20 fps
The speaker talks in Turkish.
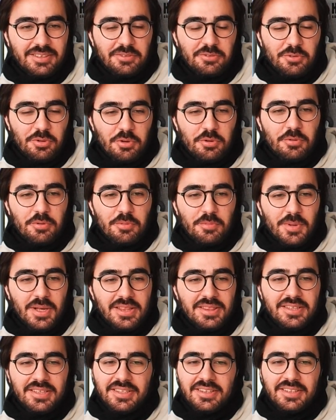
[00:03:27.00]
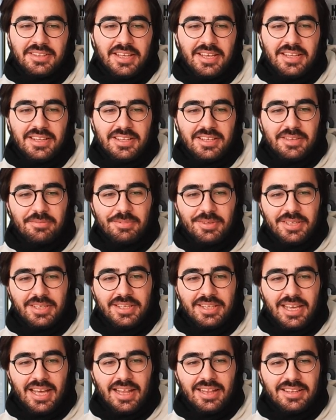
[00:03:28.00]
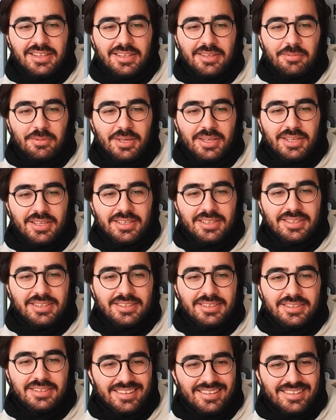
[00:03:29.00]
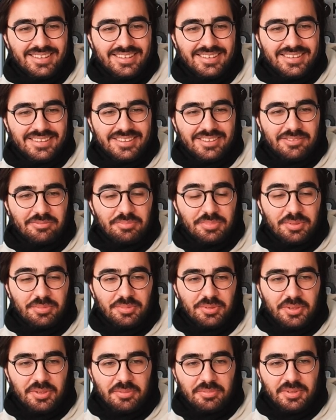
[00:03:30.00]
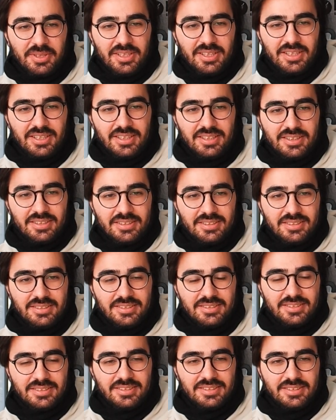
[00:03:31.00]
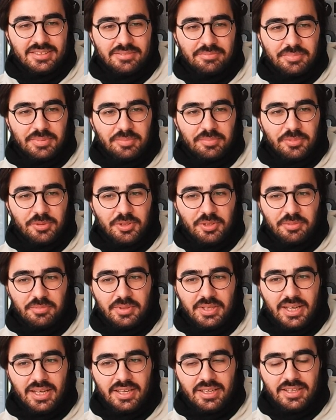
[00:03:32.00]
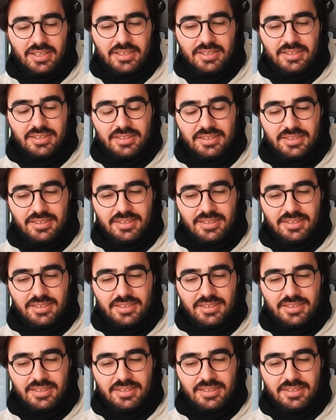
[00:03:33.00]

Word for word: çok mantıklı değil gibi geldi de bana. Bilmiyorum ya. Bilmiyorum yani.